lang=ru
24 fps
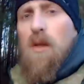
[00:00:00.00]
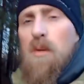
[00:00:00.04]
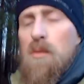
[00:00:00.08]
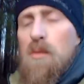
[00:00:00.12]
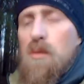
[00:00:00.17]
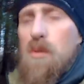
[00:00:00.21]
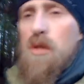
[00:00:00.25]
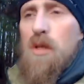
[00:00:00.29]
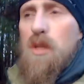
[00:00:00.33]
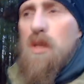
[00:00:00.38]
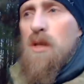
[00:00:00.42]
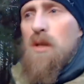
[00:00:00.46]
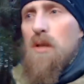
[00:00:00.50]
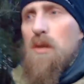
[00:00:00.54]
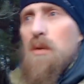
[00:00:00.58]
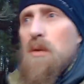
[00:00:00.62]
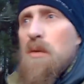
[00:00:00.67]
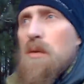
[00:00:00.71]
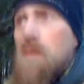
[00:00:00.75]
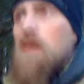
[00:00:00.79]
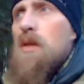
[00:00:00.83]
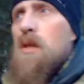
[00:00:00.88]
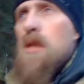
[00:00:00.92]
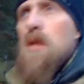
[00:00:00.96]
уже
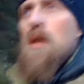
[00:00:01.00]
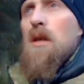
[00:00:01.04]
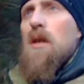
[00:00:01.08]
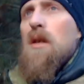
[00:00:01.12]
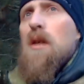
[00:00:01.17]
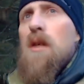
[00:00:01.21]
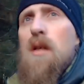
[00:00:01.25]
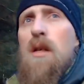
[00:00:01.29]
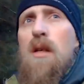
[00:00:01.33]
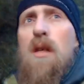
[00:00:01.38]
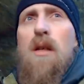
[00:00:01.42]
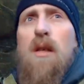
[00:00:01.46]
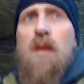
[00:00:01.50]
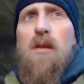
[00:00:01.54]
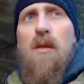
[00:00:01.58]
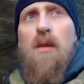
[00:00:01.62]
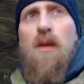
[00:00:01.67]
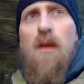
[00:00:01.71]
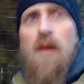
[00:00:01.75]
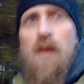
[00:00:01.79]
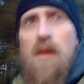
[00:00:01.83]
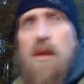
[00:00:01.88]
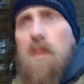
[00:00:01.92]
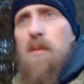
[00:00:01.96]
становится
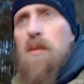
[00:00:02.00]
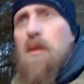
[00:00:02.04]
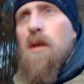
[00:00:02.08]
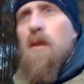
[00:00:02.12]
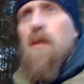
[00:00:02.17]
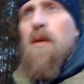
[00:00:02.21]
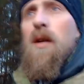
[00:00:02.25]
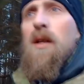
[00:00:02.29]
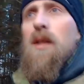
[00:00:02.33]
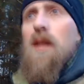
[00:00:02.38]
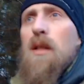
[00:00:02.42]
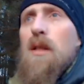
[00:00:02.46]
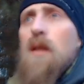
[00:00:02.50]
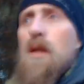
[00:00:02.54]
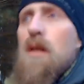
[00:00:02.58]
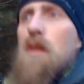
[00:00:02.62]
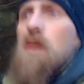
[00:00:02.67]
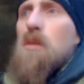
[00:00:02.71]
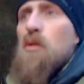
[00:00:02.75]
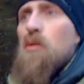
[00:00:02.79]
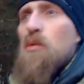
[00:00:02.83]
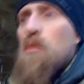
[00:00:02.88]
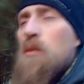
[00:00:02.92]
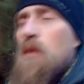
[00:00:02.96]
темновато так
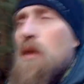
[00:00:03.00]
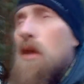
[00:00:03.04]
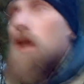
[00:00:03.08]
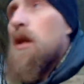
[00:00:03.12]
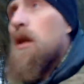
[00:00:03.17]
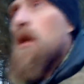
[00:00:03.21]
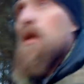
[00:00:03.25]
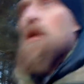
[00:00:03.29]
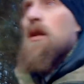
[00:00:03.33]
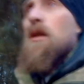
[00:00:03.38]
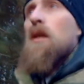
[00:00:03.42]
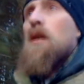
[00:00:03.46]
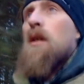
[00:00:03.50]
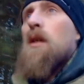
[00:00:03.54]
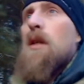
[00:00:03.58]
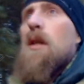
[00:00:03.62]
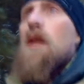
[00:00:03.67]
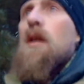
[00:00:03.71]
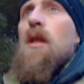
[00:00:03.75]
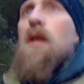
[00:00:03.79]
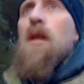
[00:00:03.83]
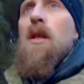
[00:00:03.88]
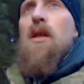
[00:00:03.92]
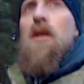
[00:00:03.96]
сумерки
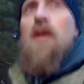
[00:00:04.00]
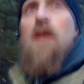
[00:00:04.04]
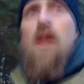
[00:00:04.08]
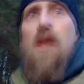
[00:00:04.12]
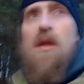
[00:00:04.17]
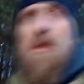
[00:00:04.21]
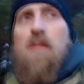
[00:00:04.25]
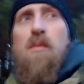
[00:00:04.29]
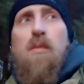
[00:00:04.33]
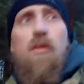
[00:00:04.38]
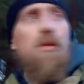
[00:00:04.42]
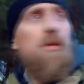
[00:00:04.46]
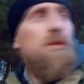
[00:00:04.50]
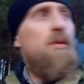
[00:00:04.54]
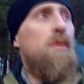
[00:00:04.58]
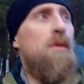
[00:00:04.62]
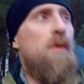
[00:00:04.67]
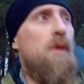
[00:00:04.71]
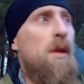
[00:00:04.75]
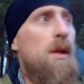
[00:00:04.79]
сейчас будут